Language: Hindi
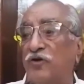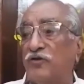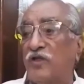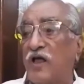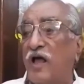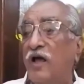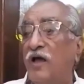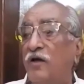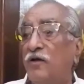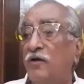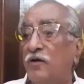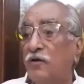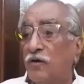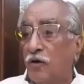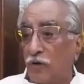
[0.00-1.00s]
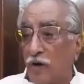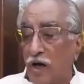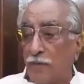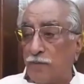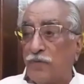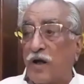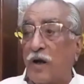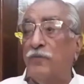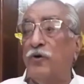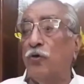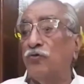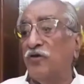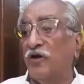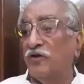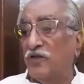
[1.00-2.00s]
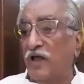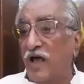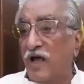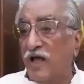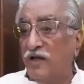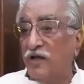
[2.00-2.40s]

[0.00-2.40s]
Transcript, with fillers: सकता है तो आपका भी हो सकता है एन